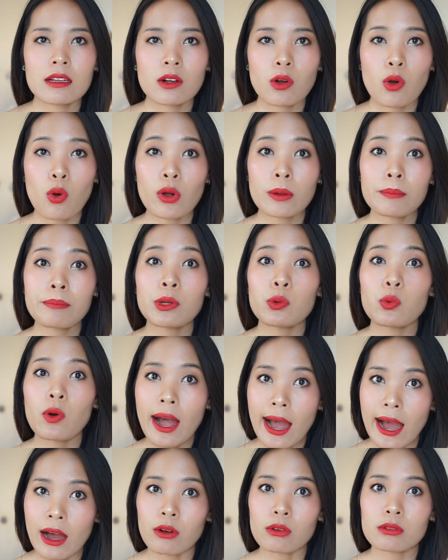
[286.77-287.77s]
คนผิว
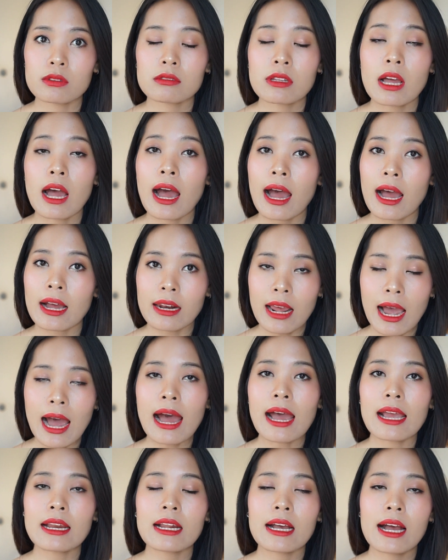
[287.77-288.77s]
ขาวทาได้
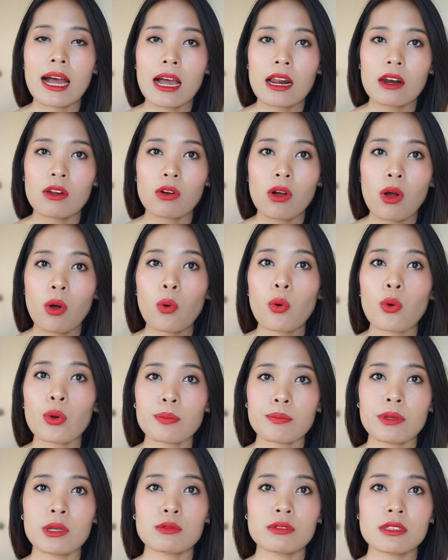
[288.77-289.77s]
นะคะ แล้วก็คน
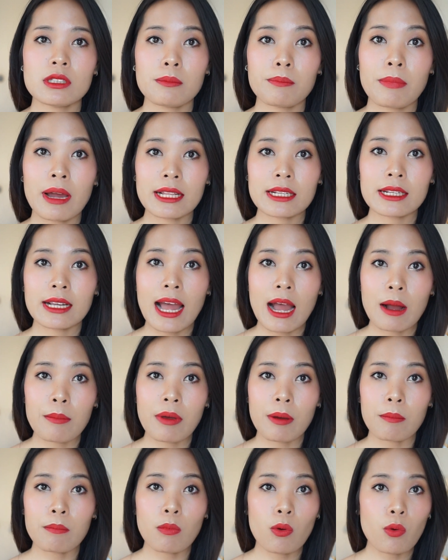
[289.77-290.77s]
ผิวสีปานกลางแบ
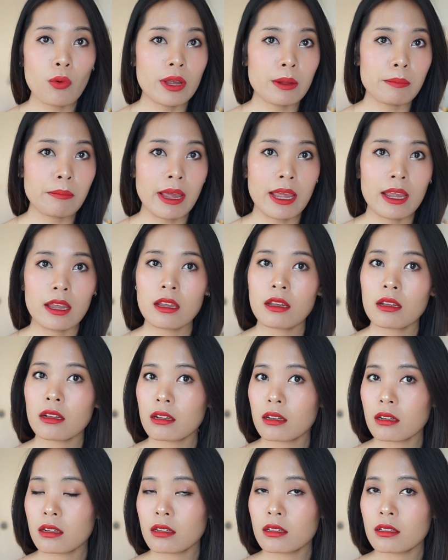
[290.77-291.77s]
บโฟเห็นไหม
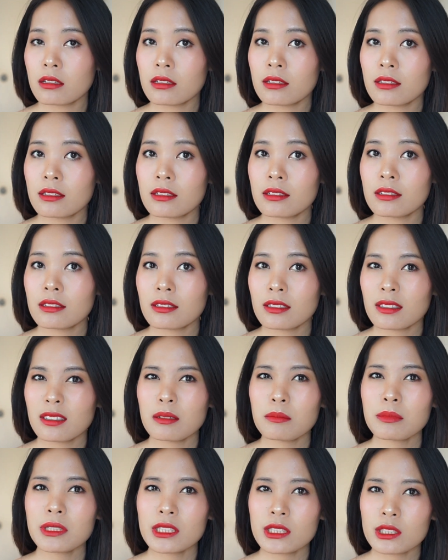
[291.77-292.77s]
คื
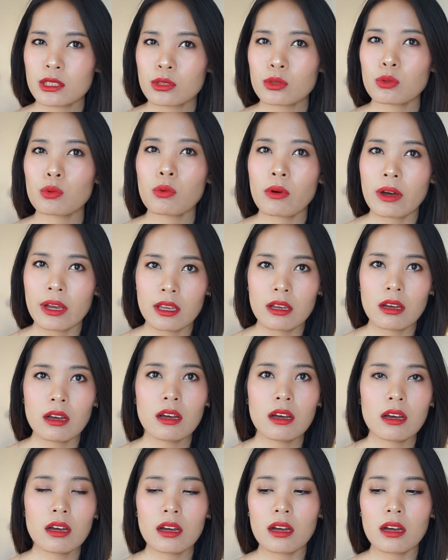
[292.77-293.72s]
อมันสวยอ่ะ